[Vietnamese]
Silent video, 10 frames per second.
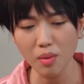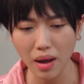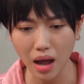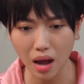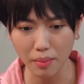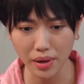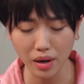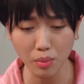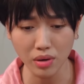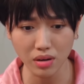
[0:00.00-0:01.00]
á mà
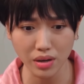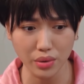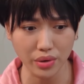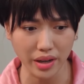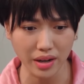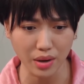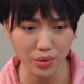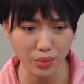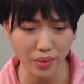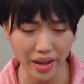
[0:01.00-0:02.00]
mình không có được cái điều kiện
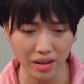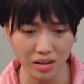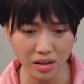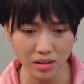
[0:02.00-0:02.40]
nào trong đây